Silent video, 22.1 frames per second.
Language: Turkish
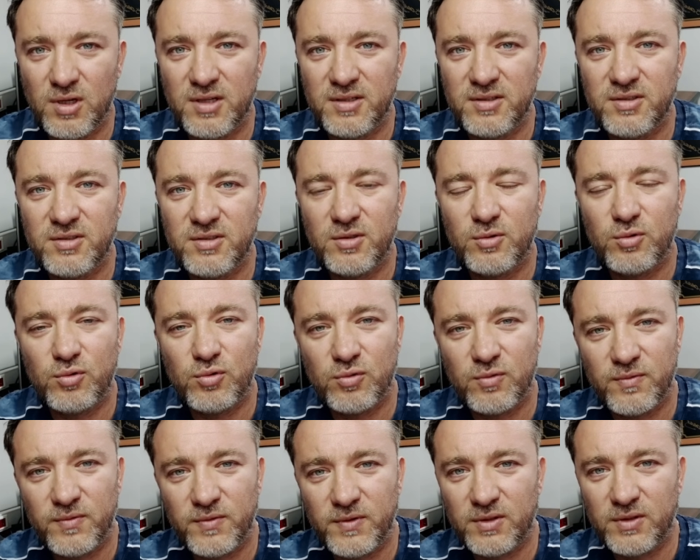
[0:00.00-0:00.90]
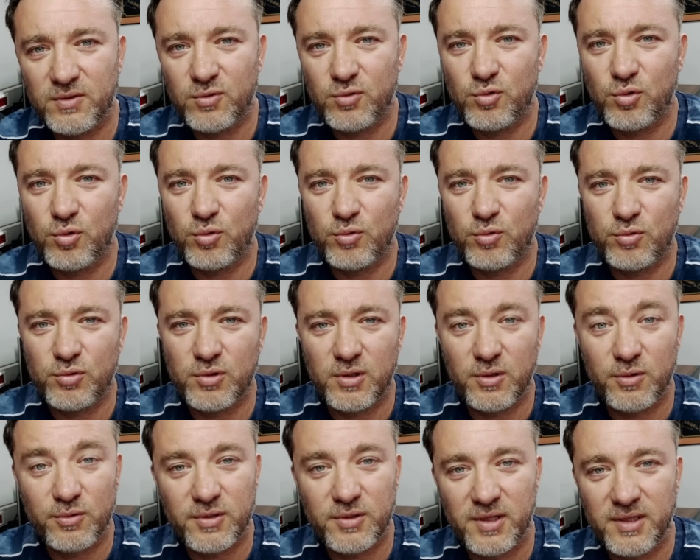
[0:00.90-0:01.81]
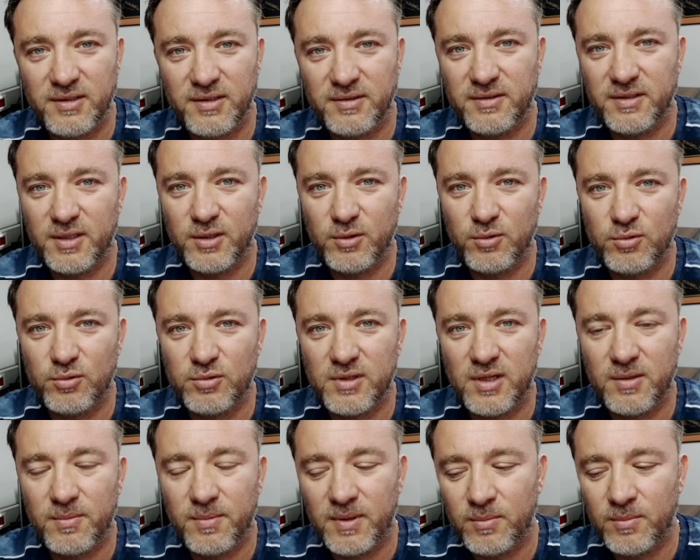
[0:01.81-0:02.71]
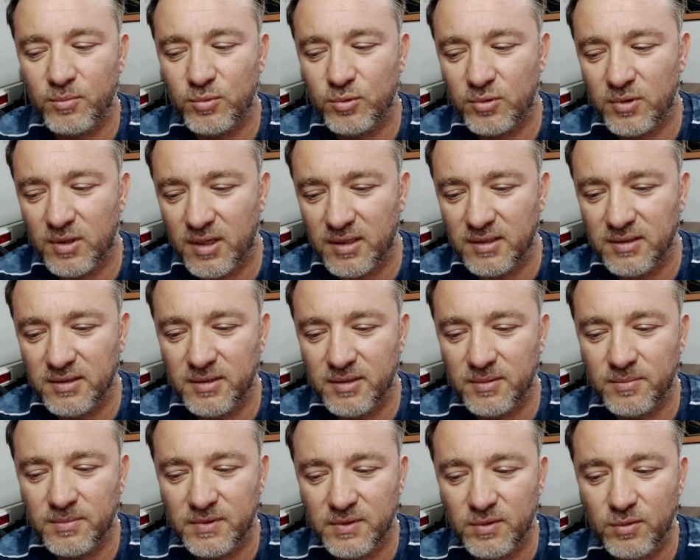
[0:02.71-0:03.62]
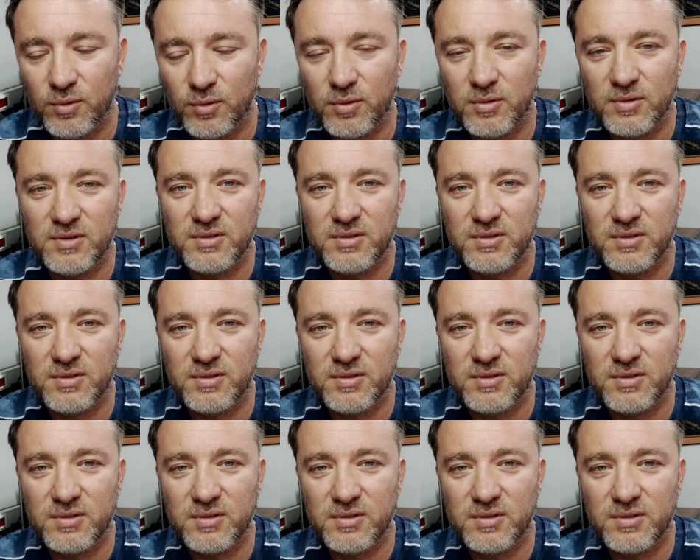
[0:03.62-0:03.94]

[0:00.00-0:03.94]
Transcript: Ya işte şunun fiyatı çok güzel, özellikleri güzel, ben bunu alayım diyor.